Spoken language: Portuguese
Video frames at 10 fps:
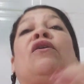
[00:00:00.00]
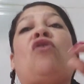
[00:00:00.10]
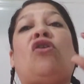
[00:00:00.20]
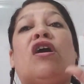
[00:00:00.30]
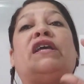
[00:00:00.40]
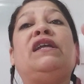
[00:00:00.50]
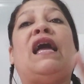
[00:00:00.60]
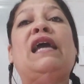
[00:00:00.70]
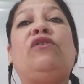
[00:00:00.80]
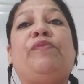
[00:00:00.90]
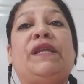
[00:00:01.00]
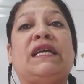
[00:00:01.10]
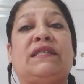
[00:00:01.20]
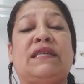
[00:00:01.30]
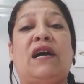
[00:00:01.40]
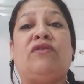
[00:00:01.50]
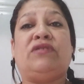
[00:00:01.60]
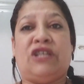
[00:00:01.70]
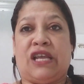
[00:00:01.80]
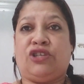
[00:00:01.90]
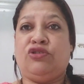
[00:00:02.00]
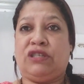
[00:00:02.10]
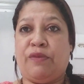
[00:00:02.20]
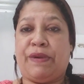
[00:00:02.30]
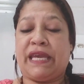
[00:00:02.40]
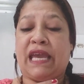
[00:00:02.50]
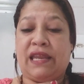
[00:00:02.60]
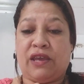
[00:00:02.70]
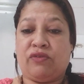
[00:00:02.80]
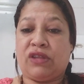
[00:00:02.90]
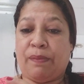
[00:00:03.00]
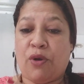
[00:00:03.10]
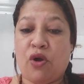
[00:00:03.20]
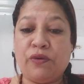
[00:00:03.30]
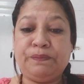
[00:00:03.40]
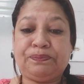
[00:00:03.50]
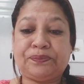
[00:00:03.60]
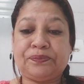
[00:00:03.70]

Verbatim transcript: Coloque lá a iluminação, gente, no seu banheirinho, tá bom?